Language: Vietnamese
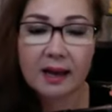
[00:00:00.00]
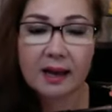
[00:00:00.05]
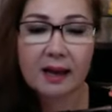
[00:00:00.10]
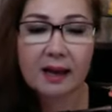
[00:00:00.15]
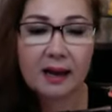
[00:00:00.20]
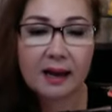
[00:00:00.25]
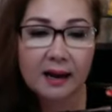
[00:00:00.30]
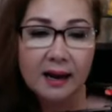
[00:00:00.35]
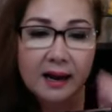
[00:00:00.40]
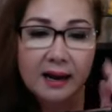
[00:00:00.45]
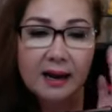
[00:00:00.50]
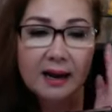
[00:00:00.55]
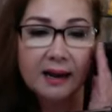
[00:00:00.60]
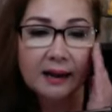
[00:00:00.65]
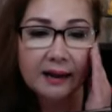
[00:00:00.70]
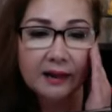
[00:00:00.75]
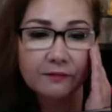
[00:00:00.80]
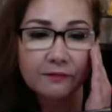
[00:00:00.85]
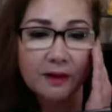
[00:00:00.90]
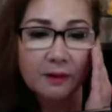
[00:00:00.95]
là đây
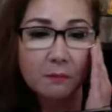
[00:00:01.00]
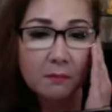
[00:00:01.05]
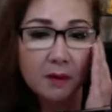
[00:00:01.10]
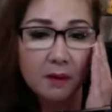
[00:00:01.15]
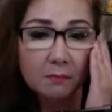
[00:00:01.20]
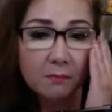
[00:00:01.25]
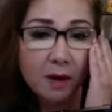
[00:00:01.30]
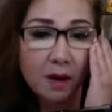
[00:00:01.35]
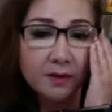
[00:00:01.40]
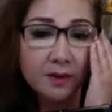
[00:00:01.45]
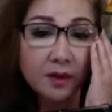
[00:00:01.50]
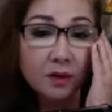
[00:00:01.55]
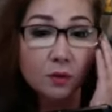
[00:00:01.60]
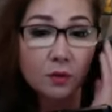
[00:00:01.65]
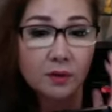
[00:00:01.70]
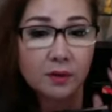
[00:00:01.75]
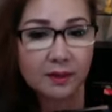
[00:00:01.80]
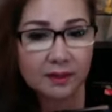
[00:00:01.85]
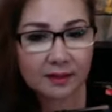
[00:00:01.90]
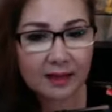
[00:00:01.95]
là cái phát minh mới nhất
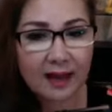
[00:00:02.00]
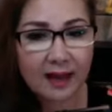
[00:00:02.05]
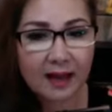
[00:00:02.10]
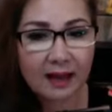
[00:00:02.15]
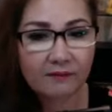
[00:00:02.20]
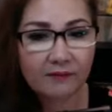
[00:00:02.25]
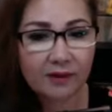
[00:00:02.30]
của người ta,